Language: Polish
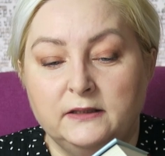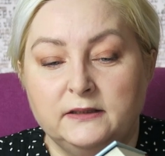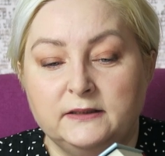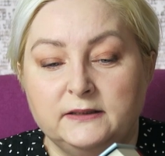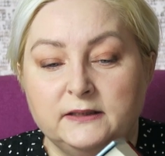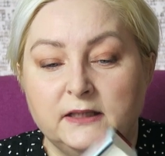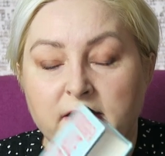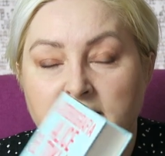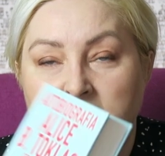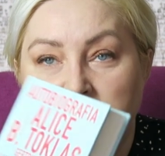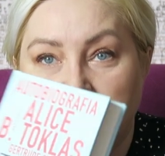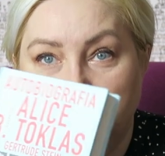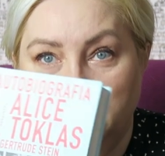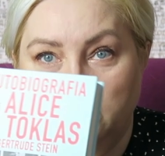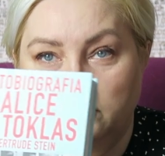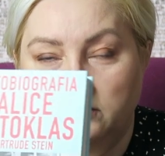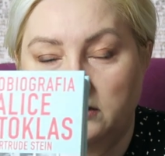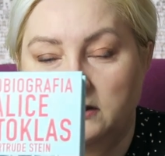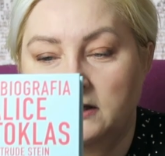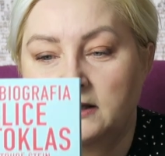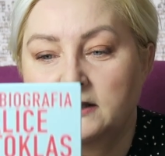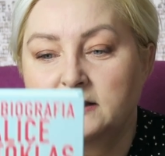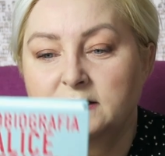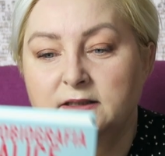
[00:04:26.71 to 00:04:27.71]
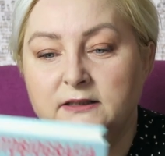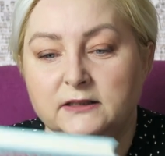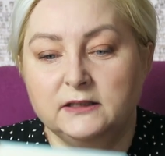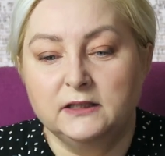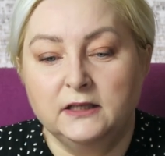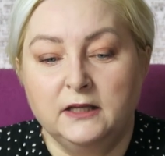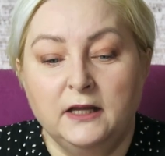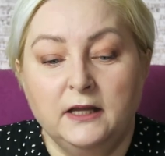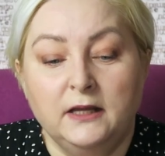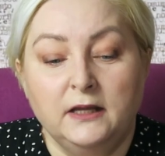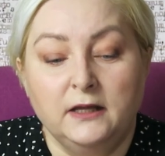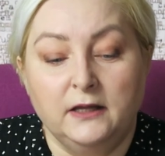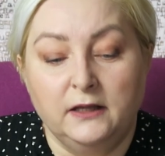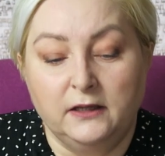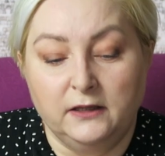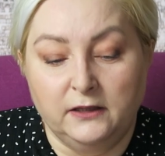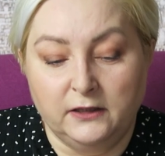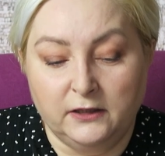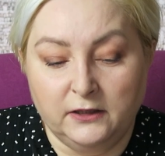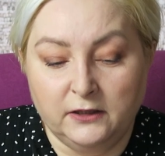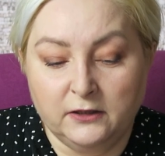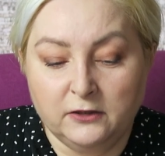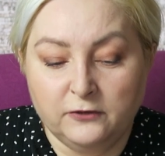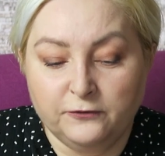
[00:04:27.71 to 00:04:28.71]
z Alice Toklas
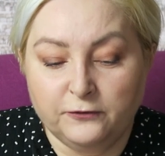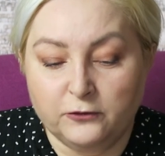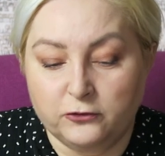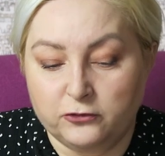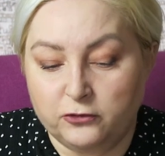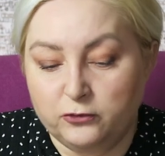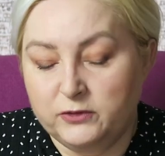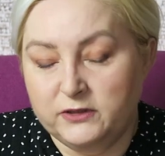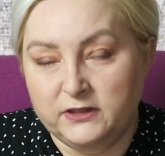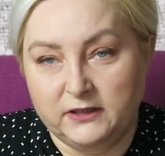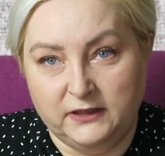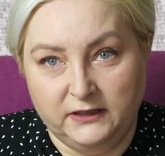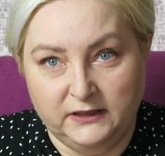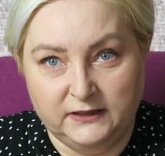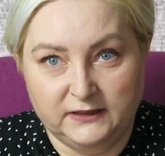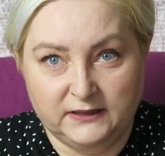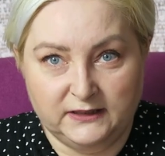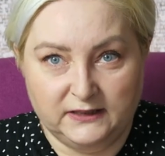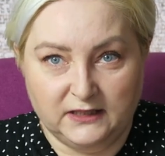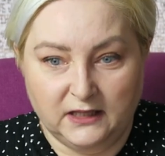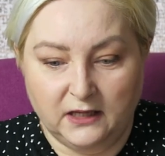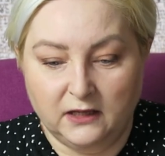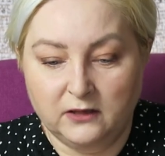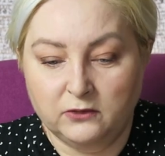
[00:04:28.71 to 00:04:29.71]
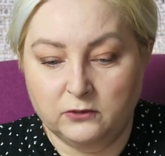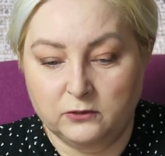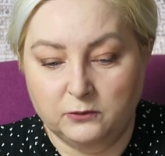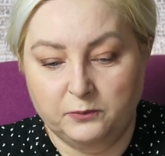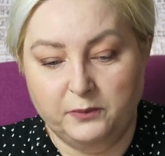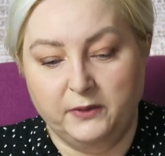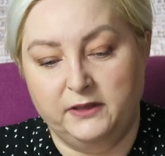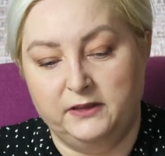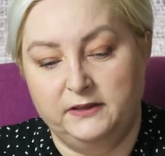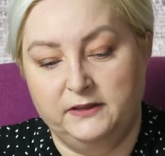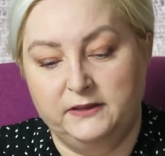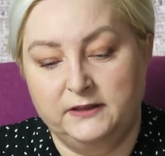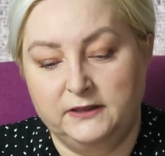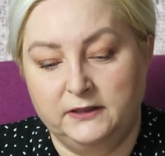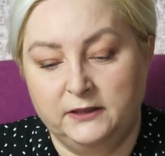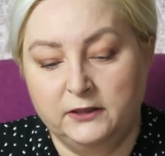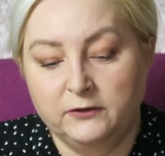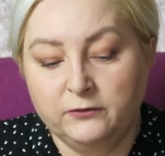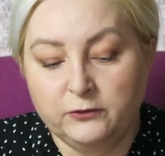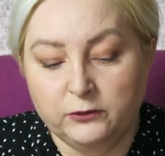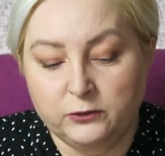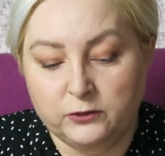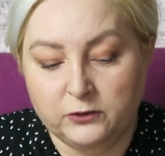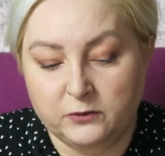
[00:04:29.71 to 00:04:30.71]
i tworzyły taki salon
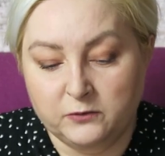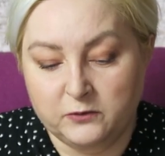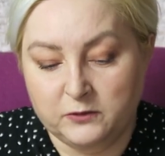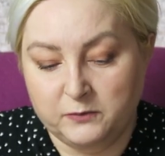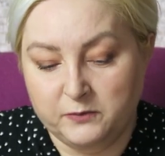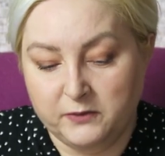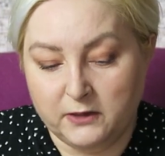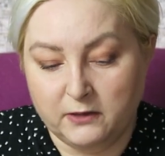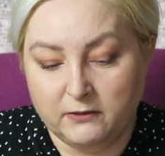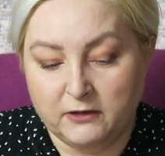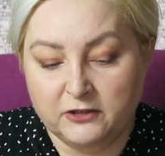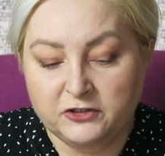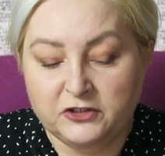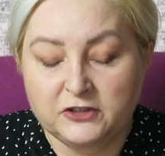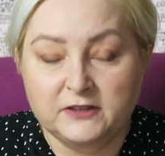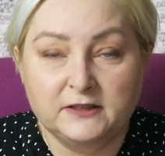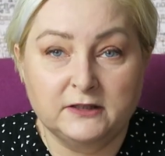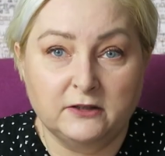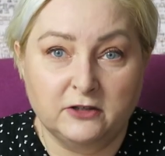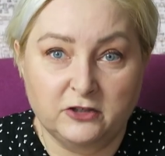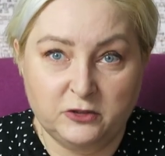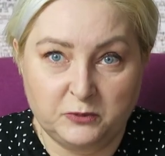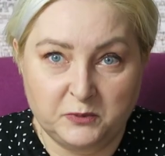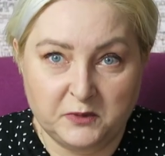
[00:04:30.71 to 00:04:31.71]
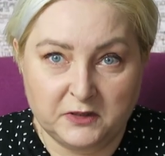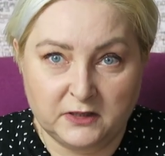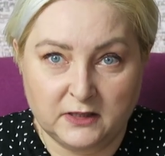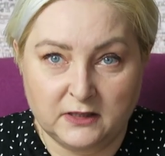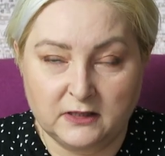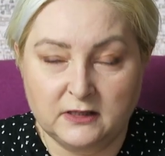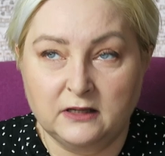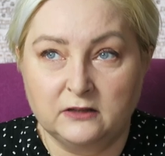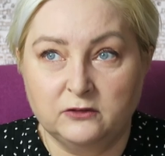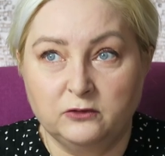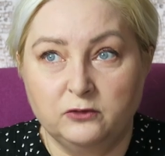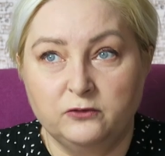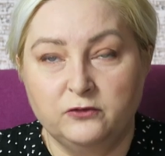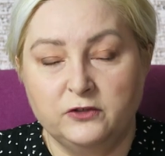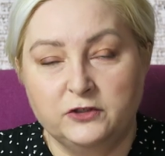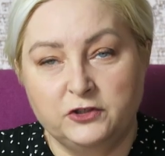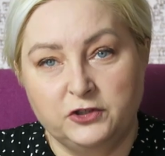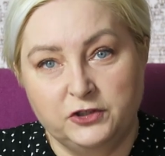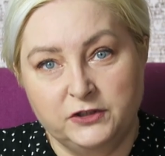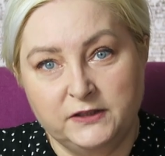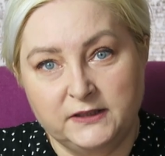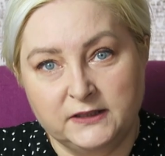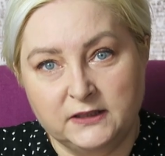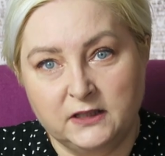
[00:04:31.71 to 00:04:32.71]
paryski, w którym zbierała się cała śmietanka
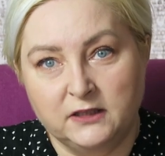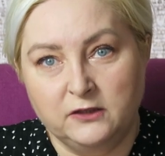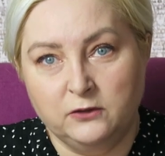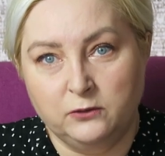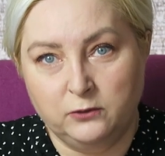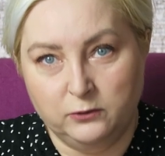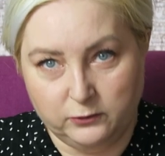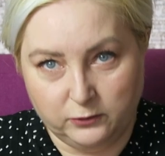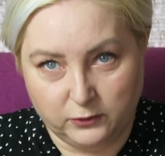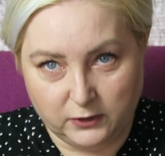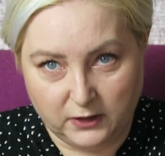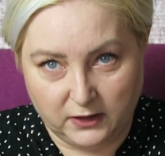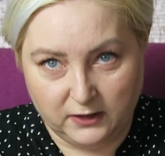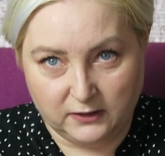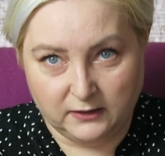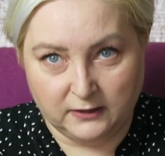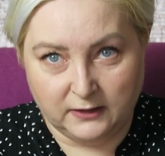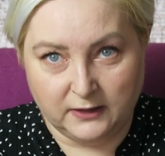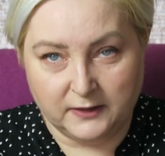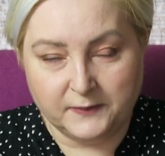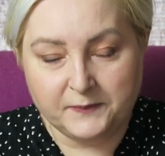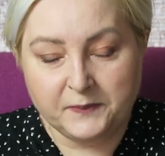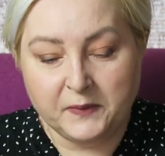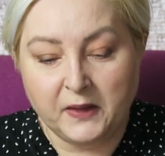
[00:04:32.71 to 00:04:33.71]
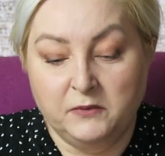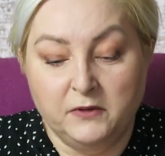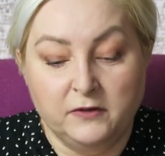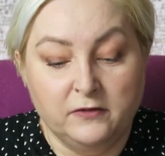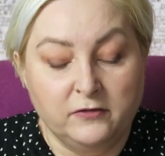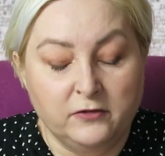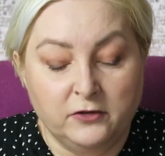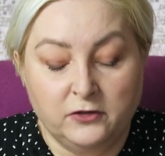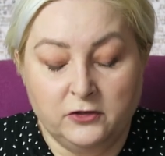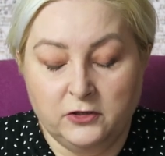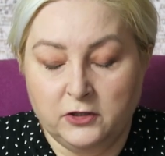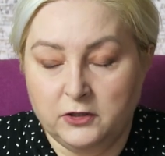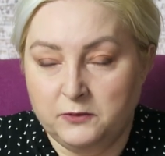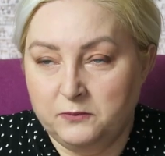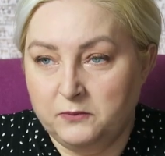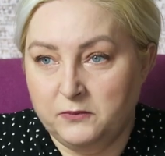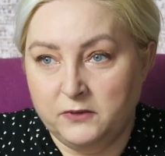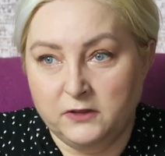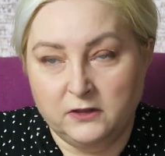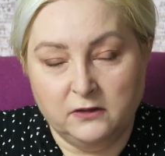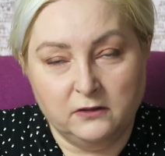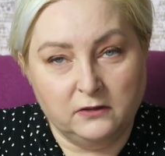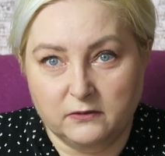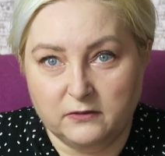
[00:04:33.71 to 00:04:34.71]
towarzyska i kulturalna. Między
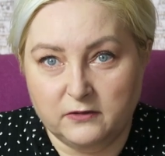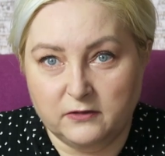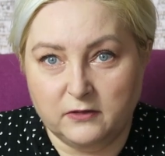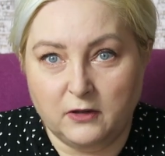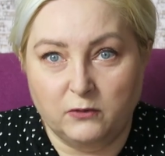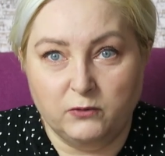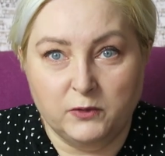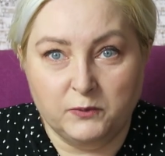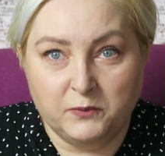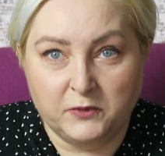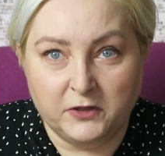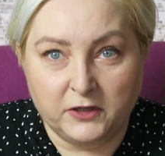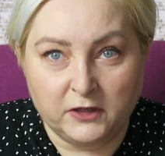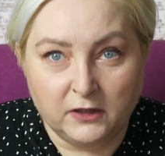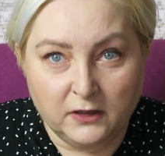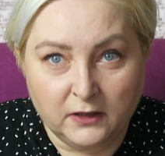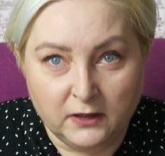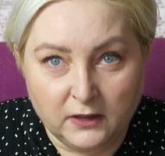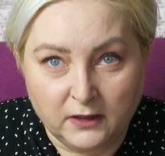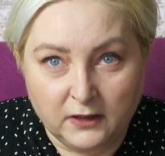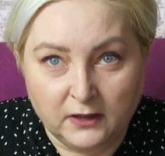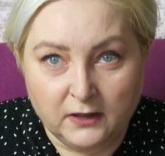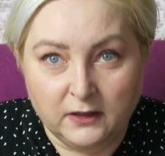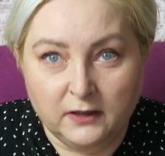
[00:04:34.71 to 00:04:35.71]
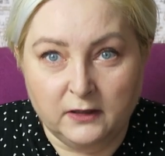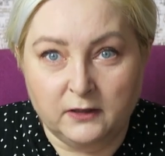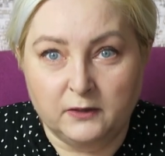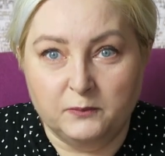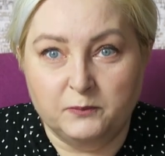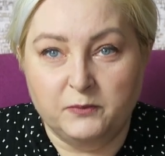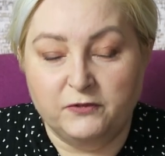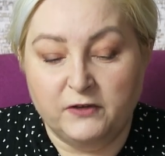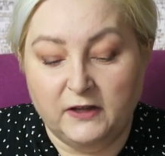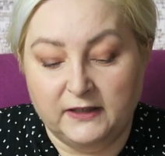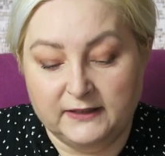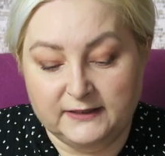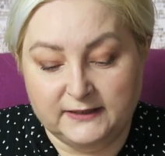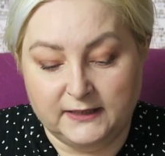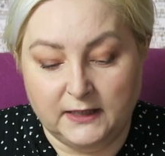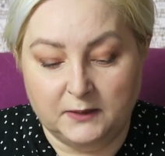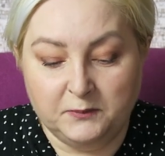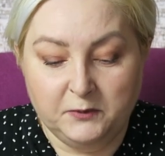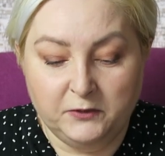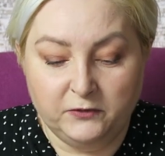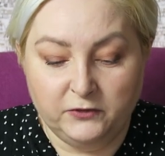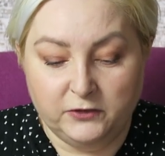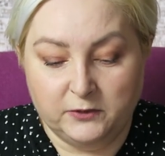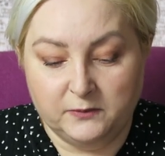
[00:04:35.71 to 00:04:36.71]
innymi stałymi
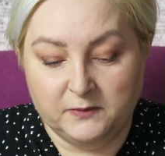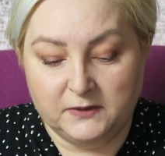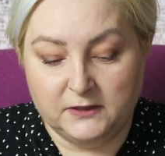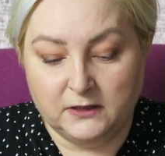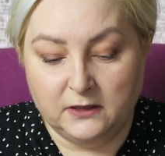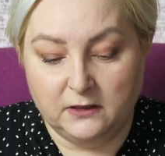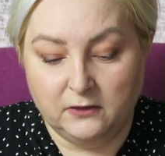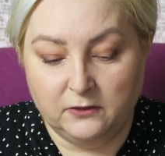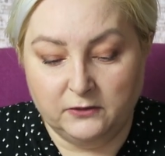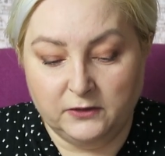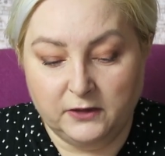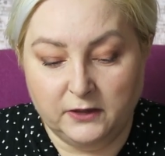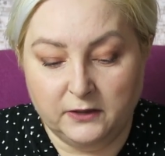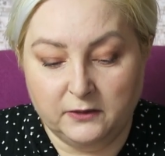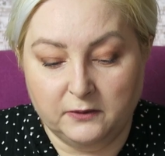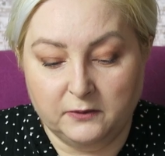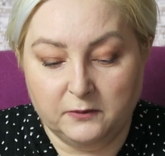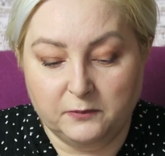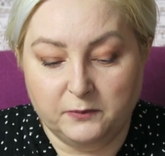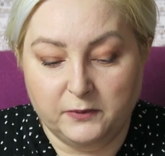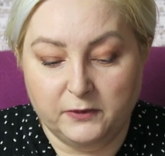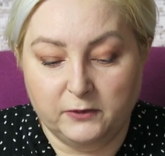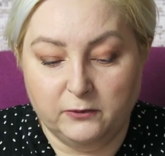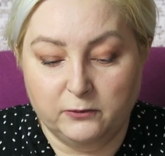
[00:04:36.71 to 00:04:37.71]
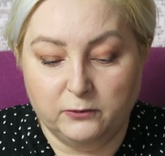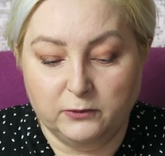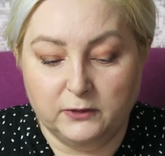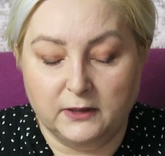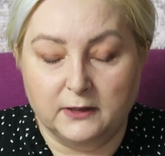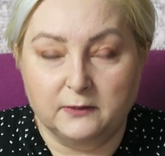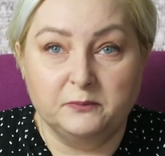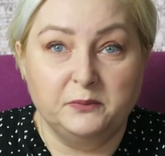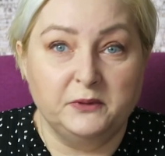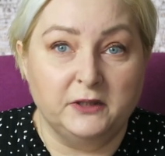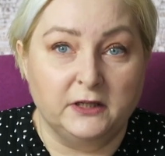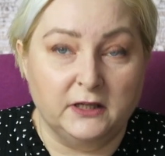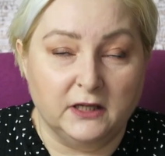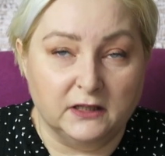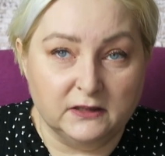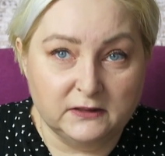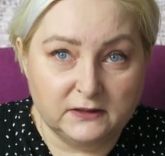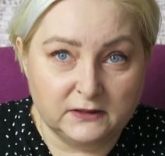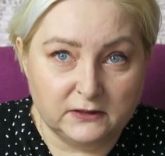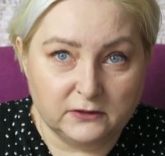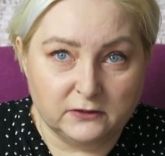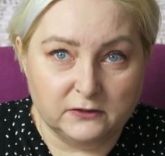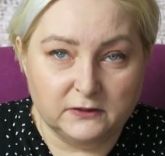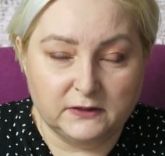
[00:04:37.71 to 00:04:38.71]
bywalcami w tym salonie był tam
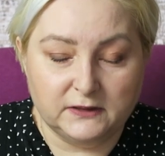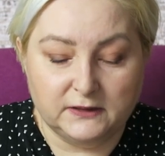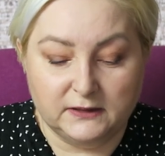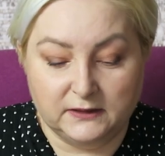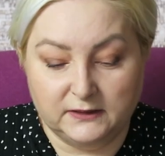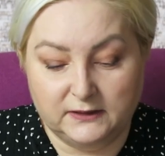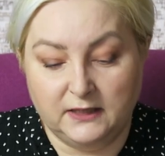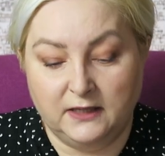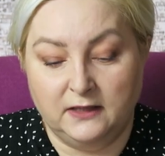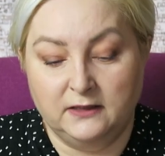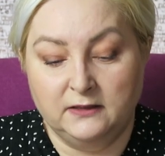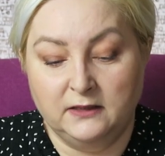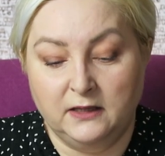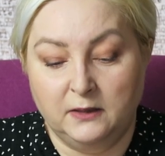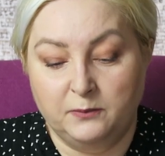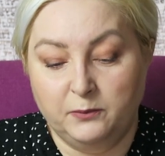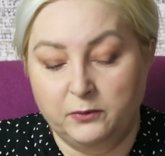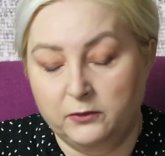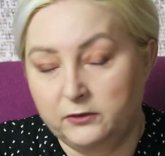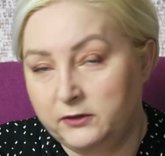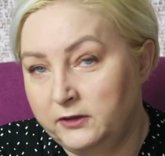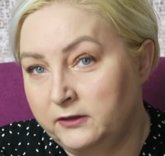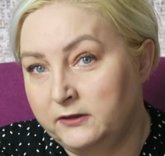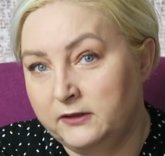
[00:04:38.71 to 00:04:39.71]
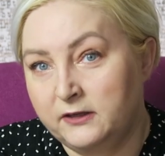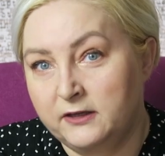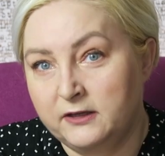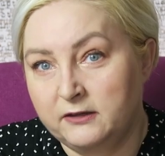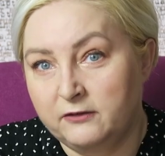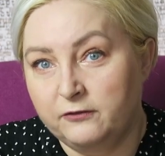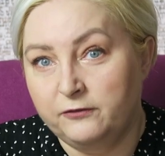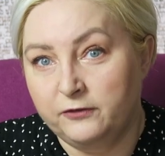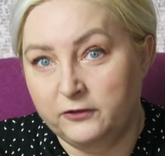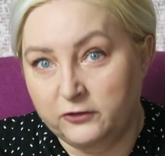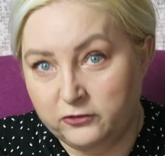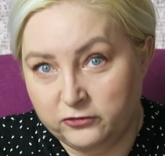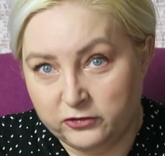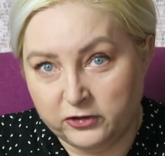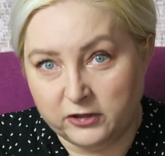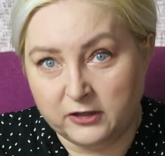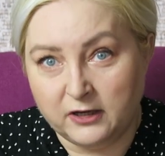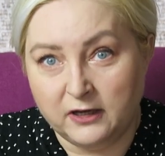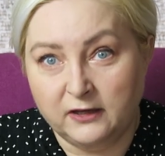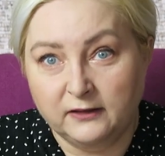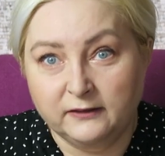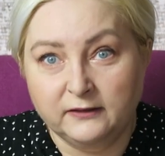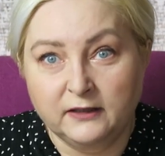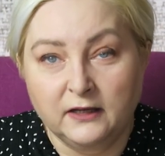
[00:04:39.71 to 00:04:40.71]
Picasso, Cézanne, Apollinaire,
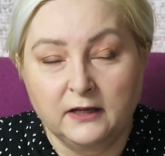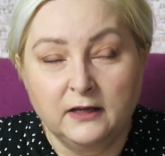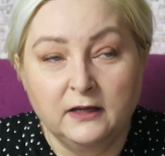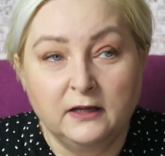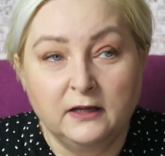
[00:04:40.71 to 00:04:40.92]
Fitzgerald,